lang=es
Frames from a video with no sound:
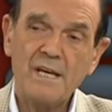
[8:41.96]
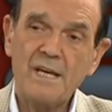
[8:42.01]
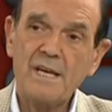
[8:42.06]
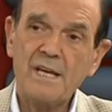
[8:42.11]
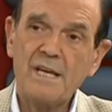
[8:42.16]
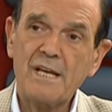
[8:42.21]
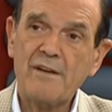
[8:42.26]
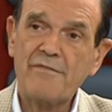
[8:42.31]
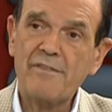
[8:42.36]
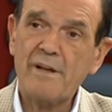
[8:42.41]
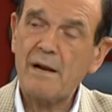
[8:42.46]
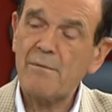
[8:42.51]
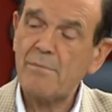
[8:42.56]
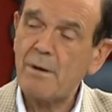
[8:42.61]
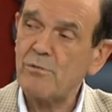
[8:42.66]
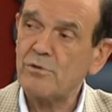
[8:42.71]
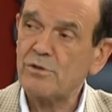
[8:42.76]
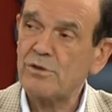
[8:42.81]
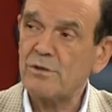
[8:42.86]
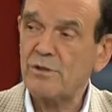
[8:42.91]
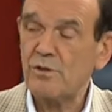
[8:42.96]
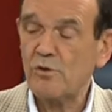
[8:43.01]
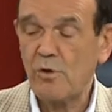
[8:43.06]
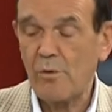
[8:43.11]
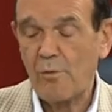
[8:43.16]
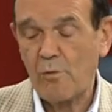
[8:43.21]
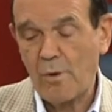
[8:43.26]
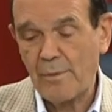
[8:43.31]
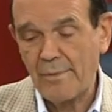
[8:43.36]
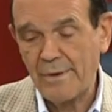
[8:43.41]
y al final vamos,
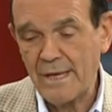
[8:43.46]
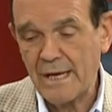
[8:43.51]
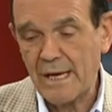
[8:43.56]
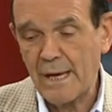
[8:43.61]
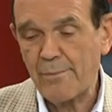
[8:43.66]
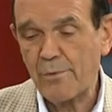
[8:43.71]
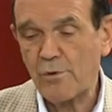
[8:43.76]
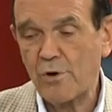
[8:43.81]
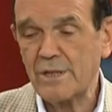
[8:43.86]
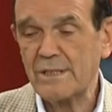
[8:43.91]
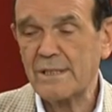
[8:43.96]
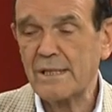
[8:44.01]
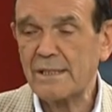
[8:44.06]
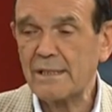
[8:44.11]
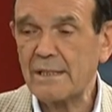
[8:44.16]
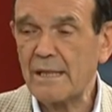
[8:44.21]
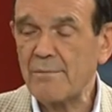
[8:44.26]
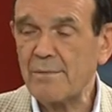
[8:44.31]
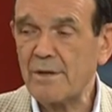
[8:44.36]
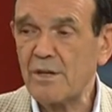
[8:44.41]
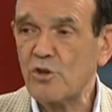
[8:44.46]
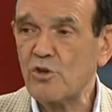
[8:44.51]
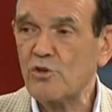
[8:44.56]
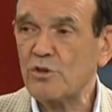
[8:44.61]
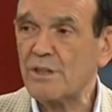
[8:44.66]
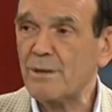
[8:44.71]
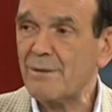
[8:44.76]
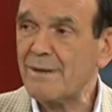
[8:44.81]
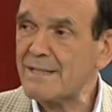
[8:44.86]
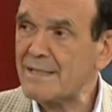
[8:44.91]
o a medida que progresa el tratamiento,
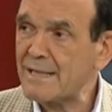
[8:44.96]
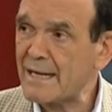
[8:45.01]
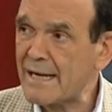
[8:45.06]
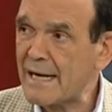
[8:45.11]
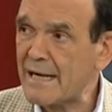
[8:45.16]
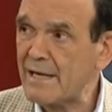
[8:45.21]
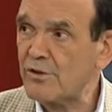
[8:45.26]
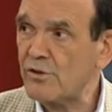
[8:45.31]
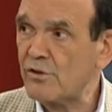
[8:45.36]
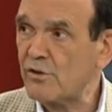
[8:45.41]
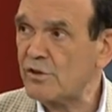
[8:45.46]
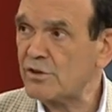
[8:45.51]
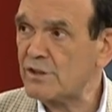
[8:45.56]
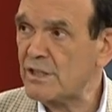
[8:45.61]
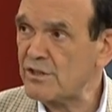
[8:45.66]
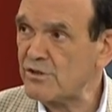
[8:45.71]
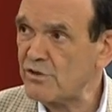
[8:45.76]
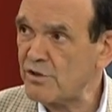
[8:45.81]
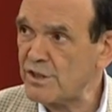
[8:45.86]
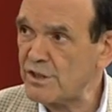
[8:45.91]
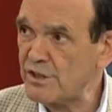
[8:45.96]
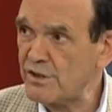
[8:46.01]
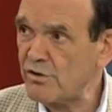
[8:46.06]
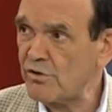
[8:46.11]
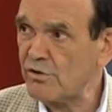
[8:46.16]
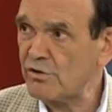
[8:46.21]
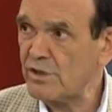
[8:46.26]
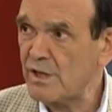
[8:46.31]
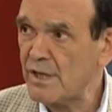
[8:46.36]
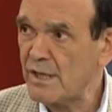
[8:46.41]
se van sacando los
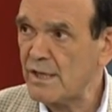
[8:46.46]
ansiolíticos